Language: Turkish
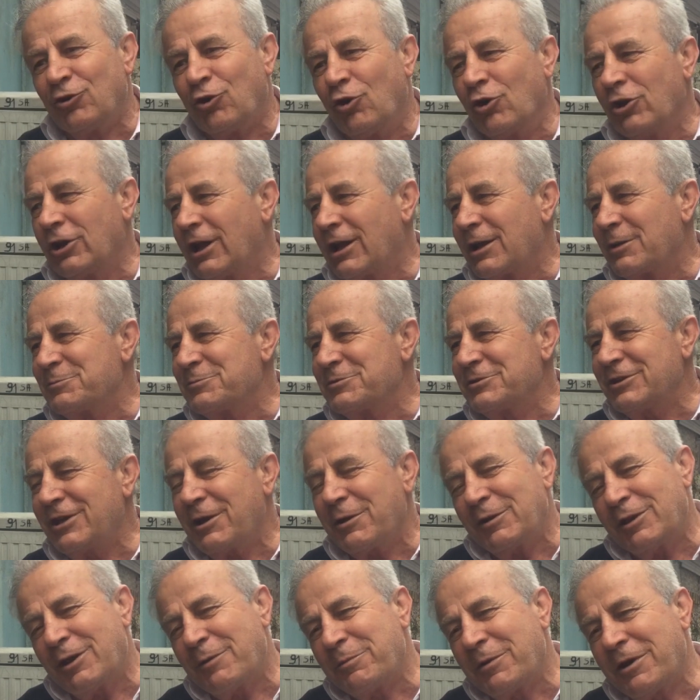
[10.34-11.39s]
Oylarımızı
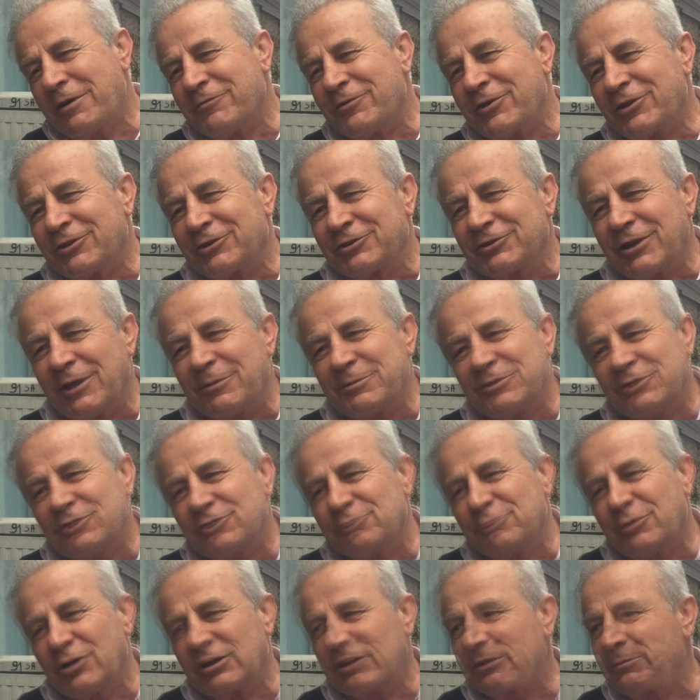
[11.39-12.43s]
defa verdik tabii ki
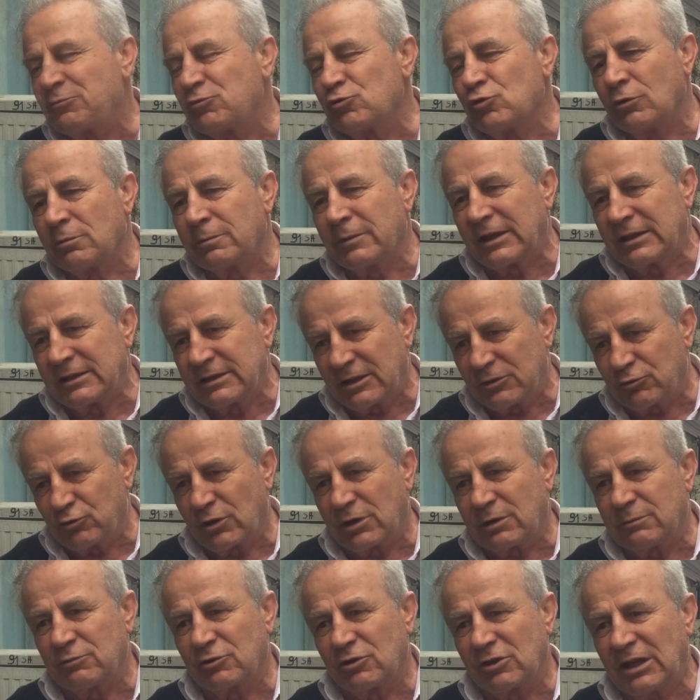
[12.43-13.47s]
partimiz olmadığına
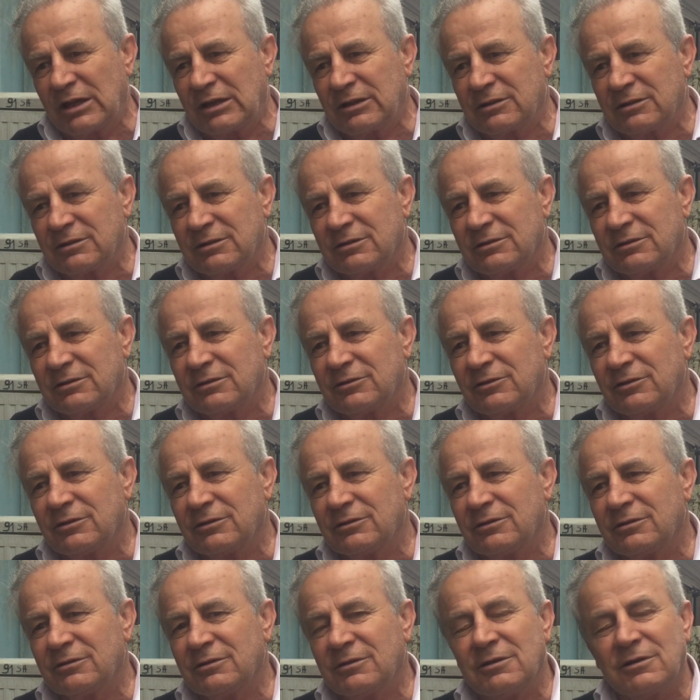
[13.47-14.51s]
göre burada.
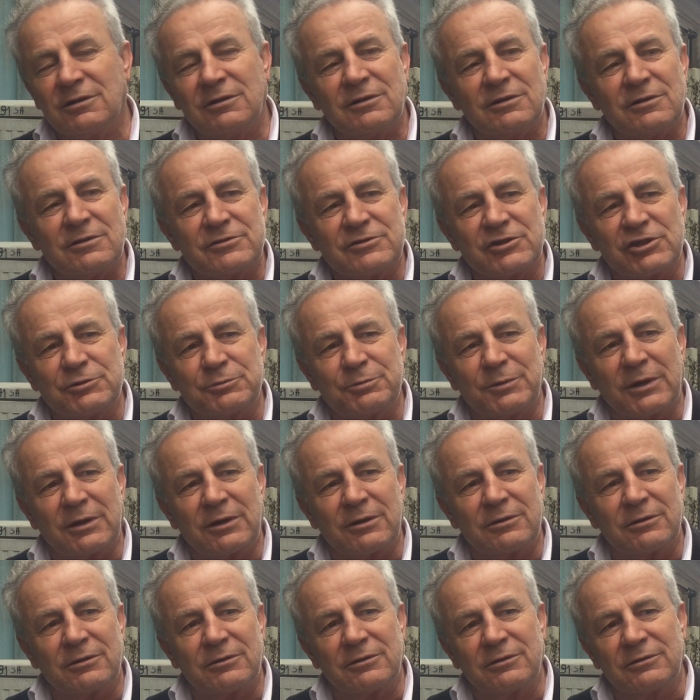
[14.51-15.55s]
Seçmen
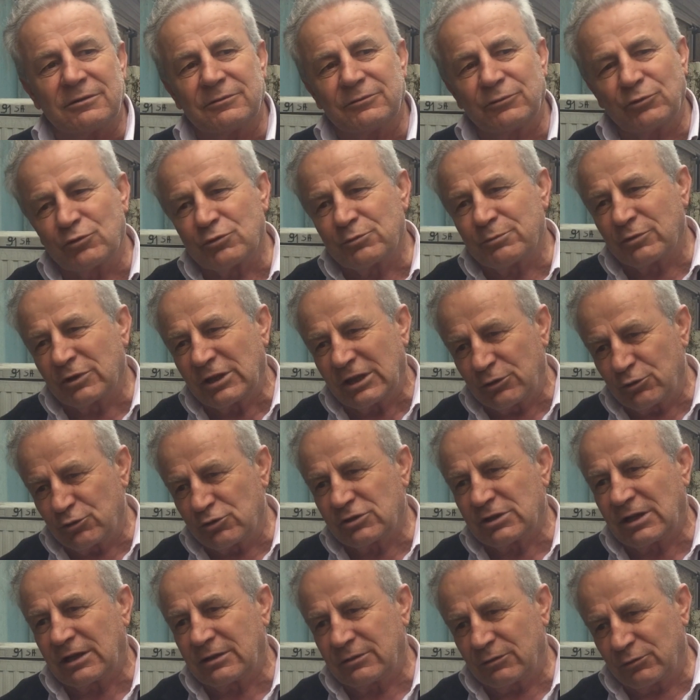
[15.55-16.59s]
burada
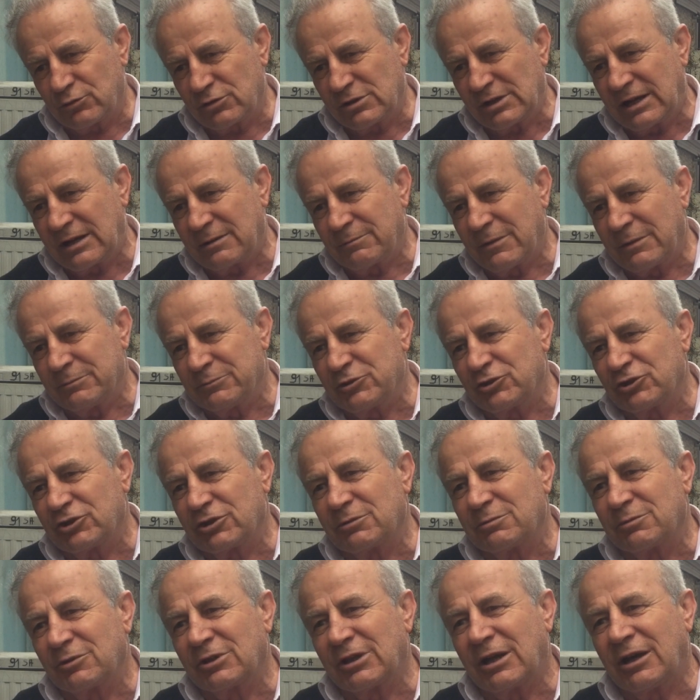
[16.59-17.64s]
göster,
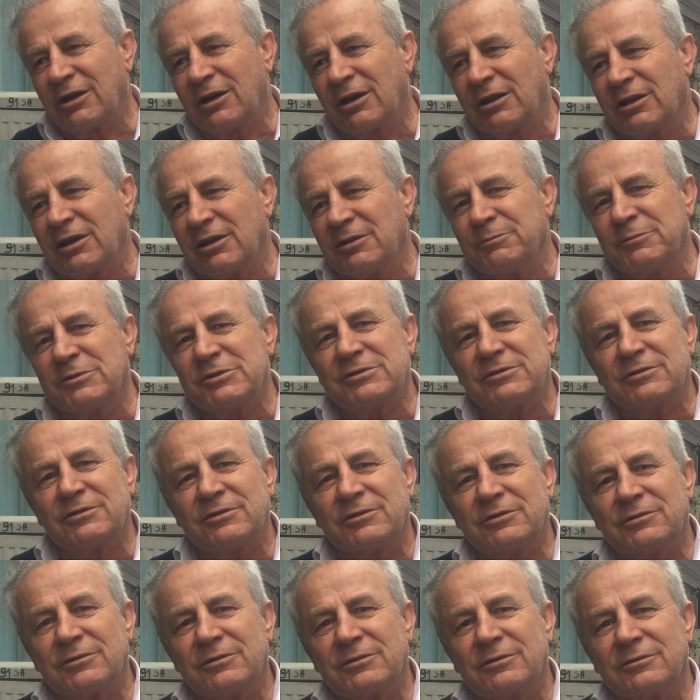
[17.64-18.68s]
gösterilmemiştir burada adayımız.
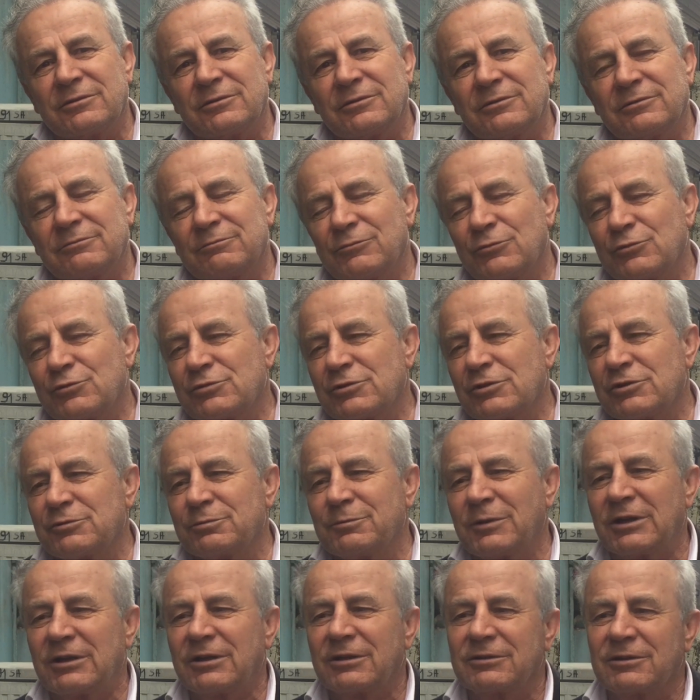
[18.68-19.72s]

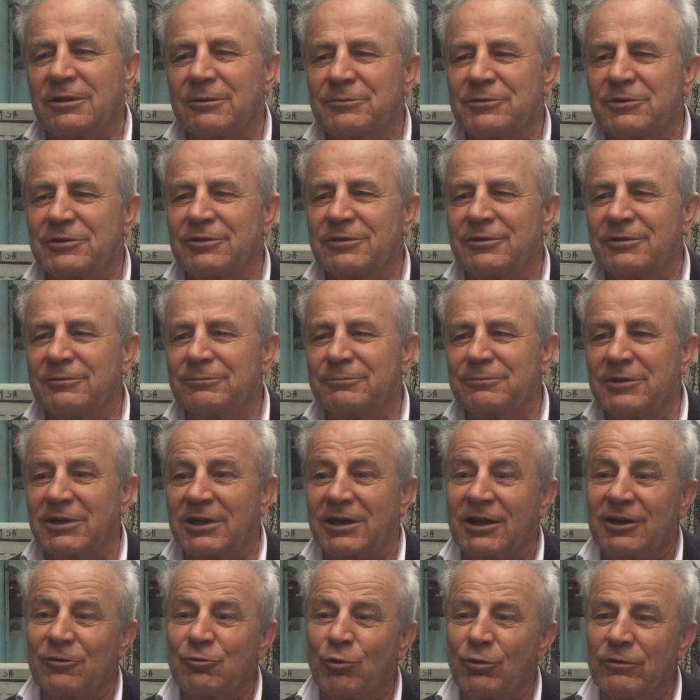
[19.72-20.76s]
Seçmenler tabii ki bir
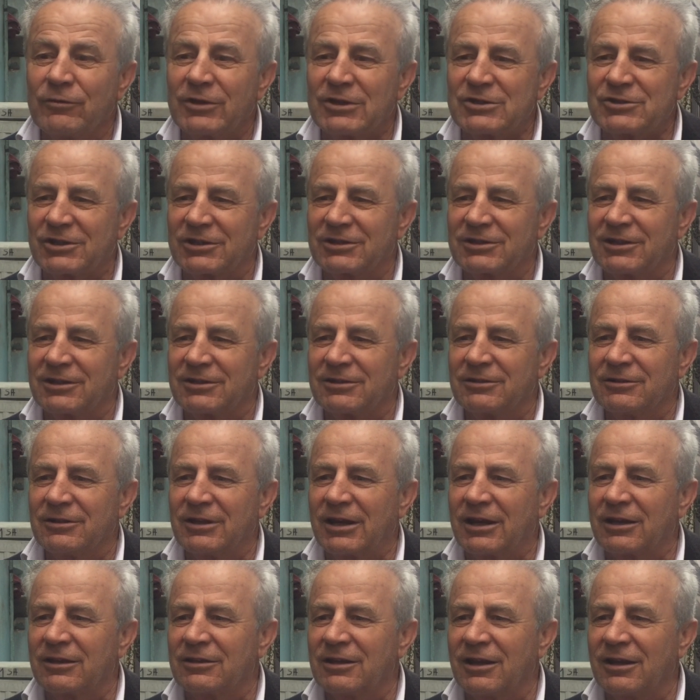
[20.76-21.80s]
yere oy verecekler.
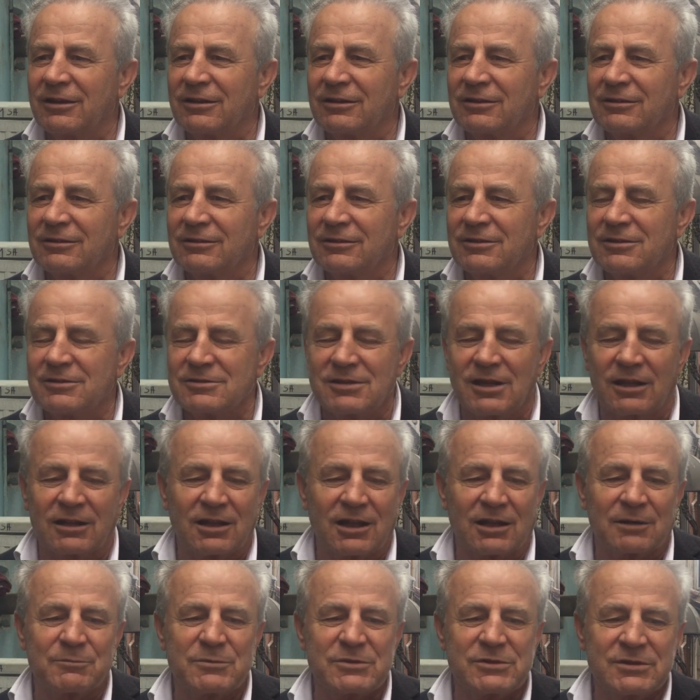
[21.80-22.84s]
Nereye gider?
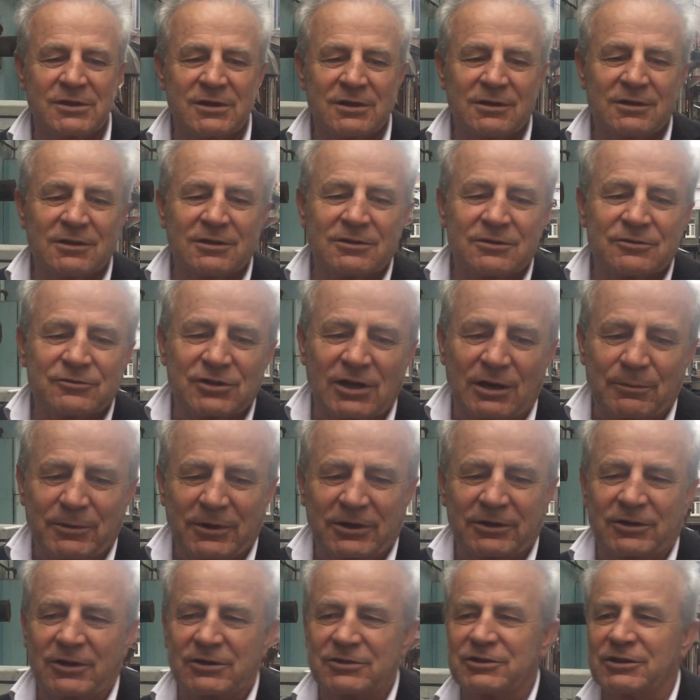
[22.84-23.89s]
İnsanlarımız
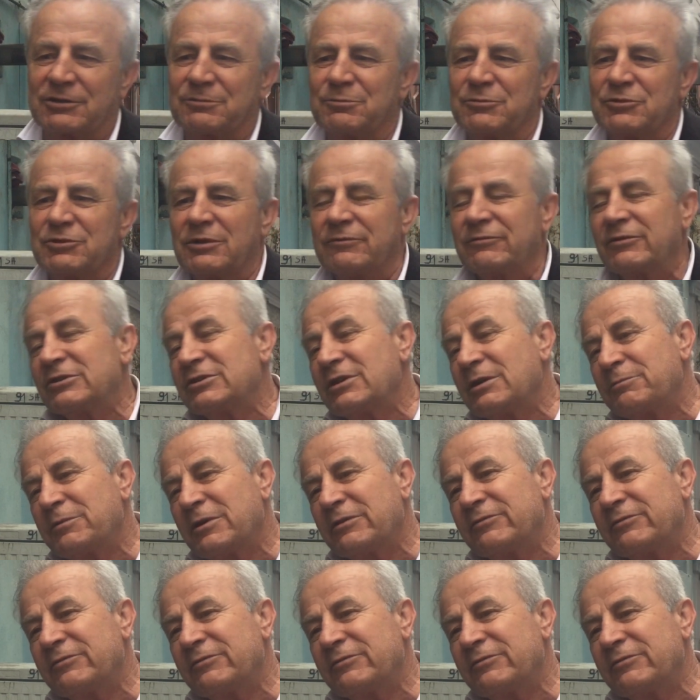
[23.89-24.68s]
CHP'yi tercih etmişler ve CHP